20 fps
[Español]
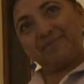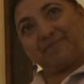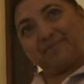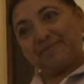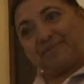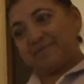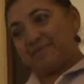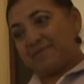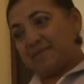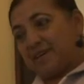
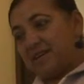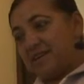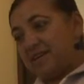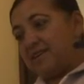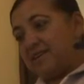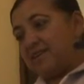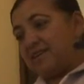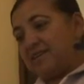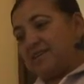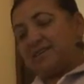años,
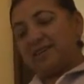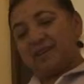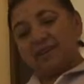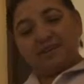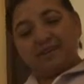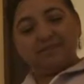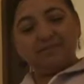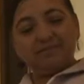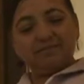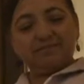pero
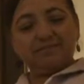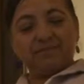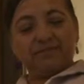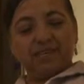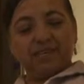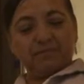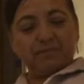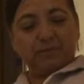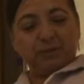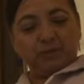viven en
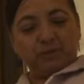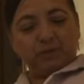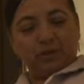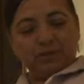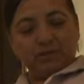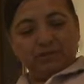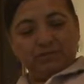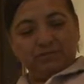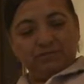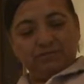lugares a
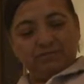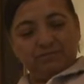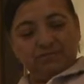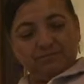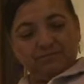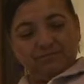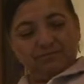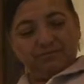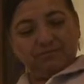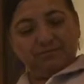donde no
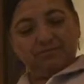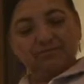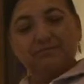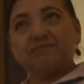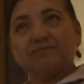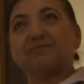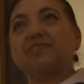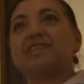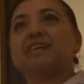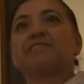llega la
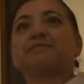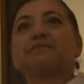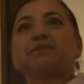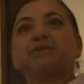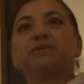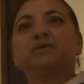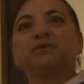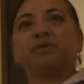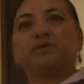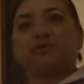medicina
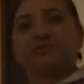pública.